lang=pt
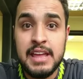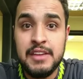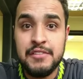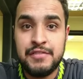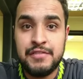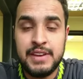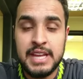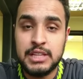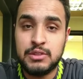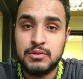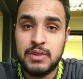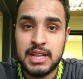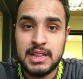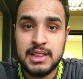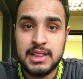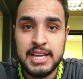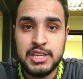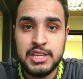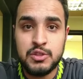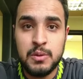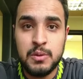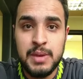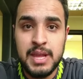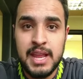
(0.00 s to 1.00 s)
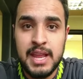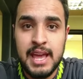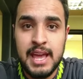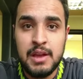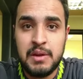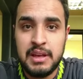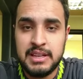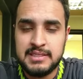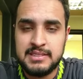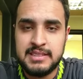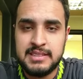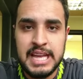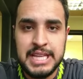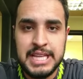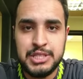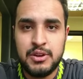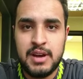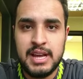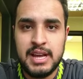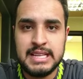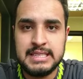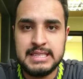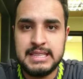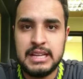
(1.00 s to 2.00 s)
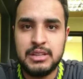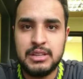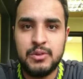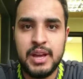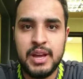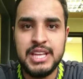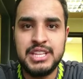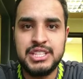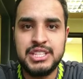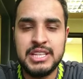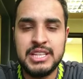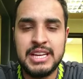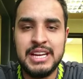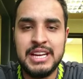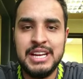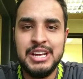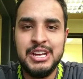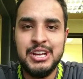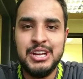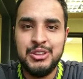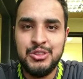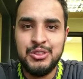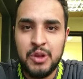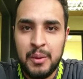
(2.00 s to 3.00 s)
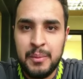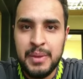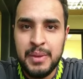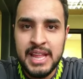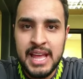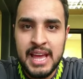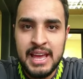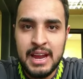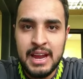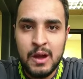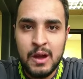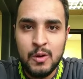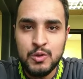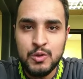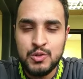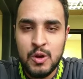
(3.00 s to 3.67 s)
enfrenta o Atlético Mineiro às 7 horas da noite no Mineirão.